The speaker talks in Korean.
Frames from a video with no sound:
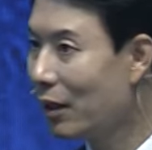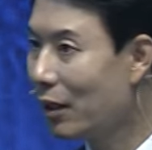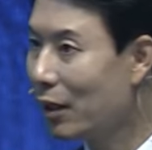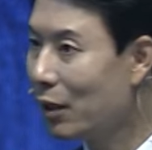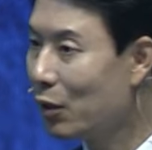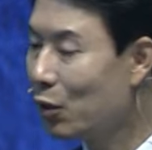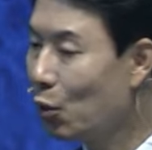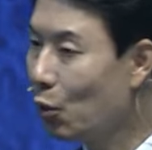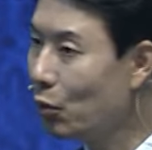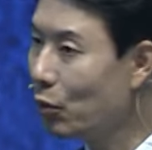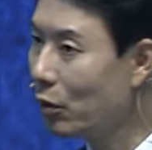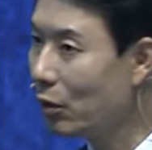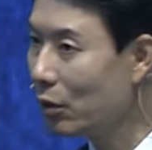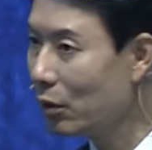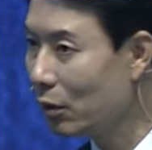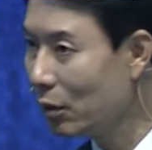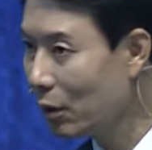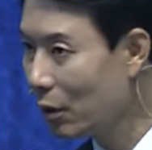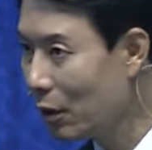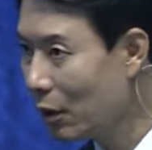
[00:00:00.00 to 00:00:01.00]
그래서
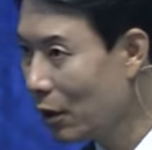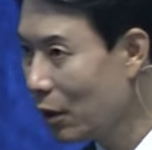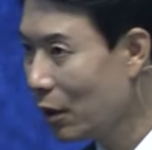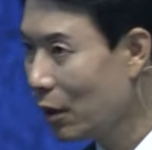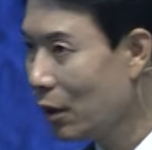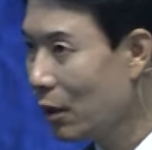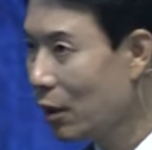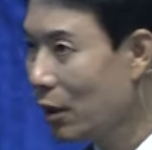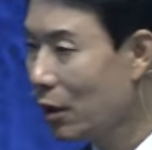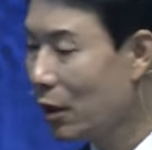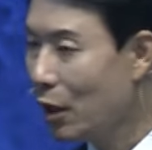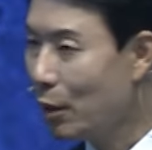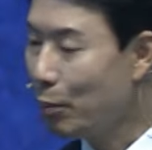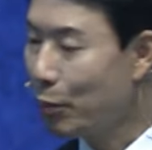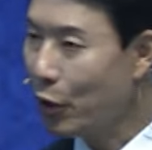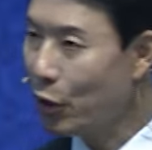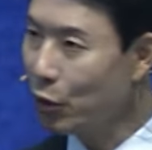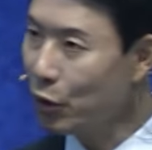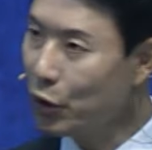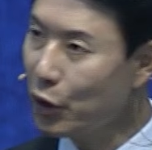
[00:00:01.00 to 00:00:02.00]
오늘은 이
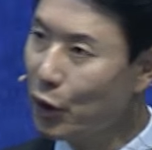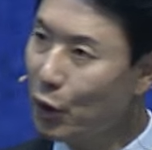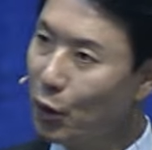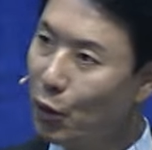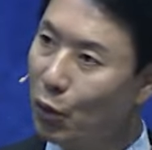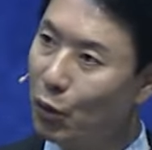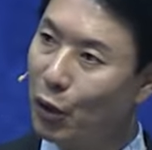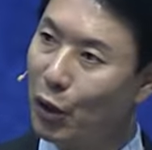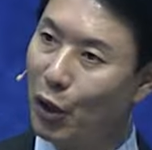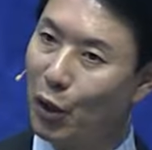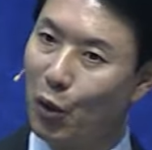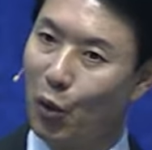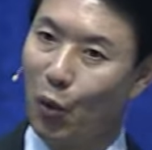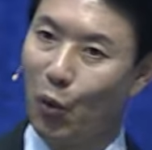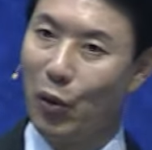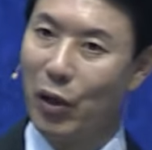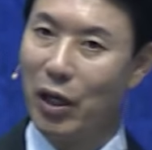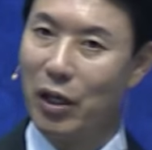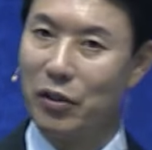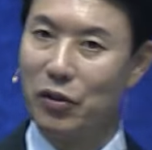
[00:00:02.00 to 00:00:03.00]
평신도들이
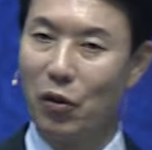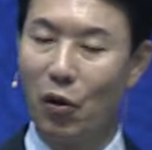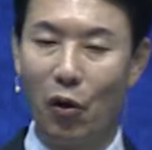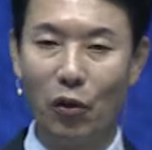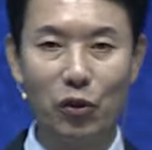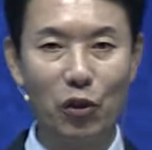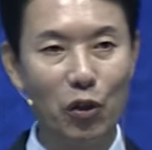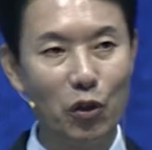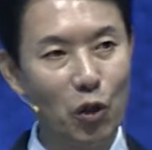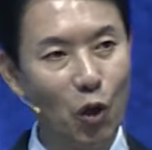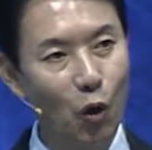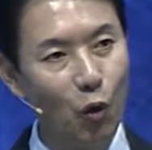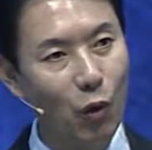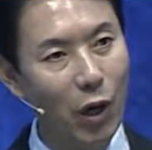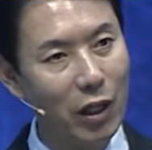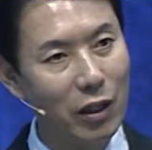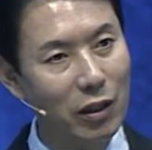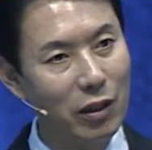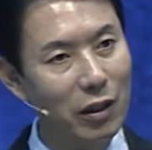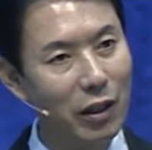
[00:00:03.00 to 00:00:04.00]
교회에서 어떤
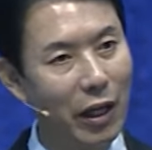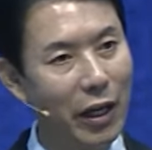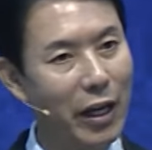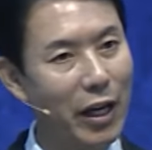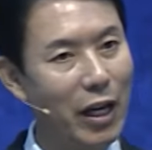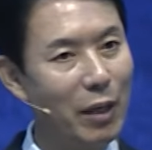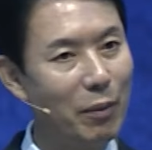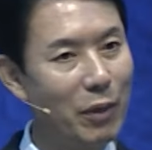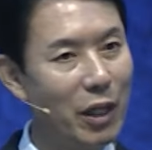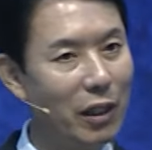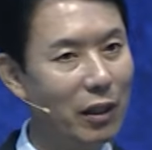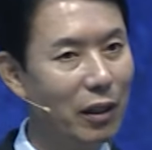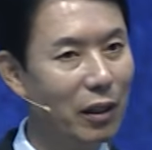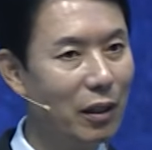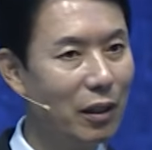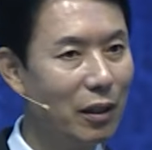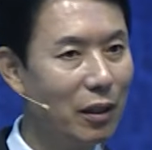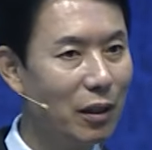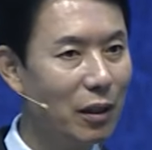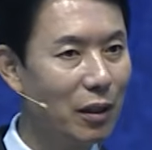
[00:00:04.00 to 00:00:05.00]
역할을 해야만
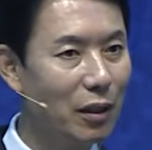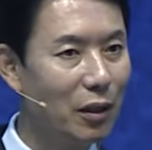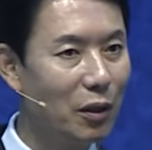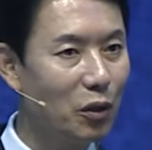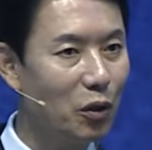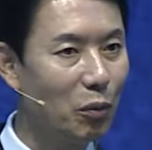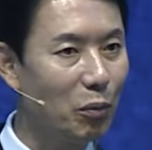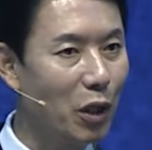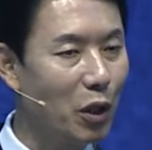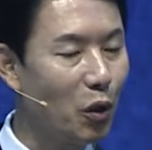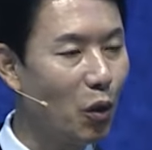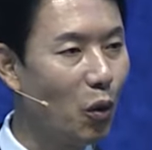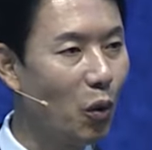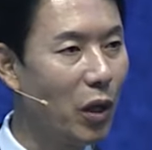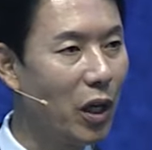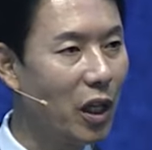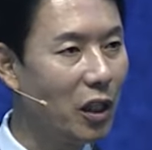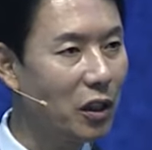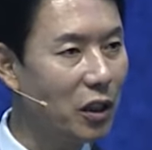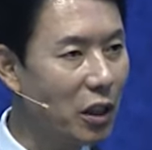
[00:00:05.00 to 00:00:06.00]
정말
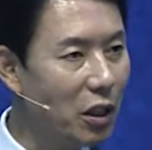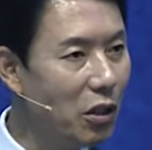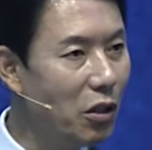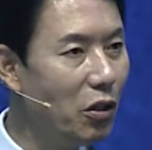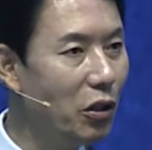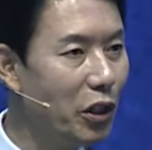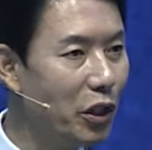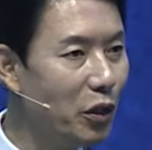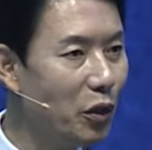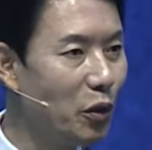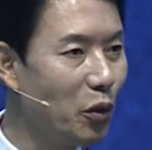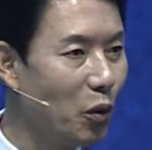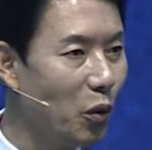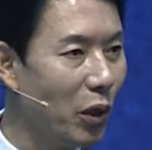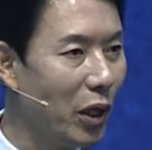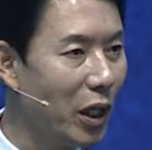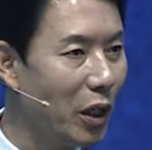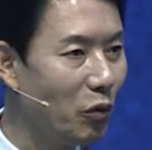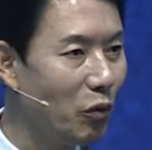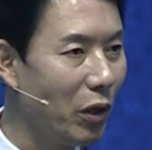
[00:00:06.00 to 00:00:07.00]
교회가 실력 있는
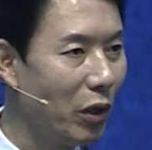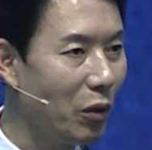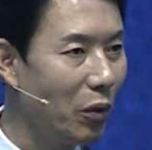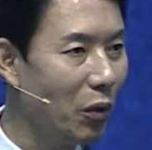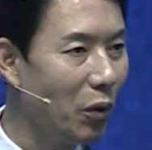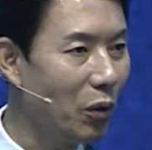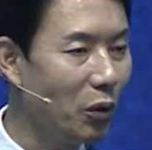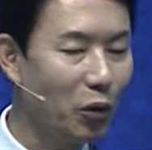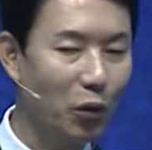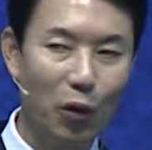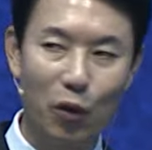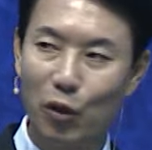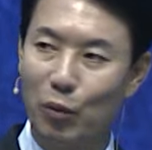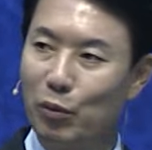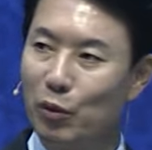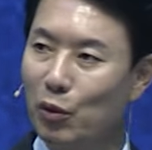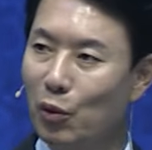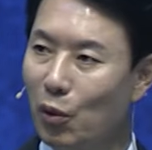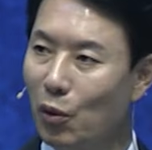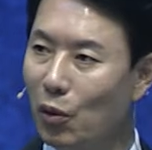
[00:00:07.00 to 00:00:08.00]
교회가 되고 또
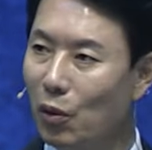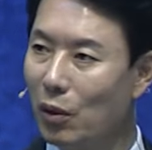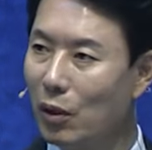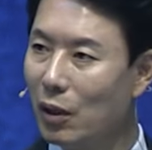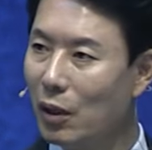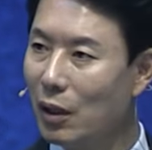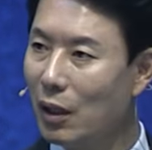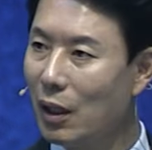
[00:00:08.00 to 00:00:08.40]
여러분도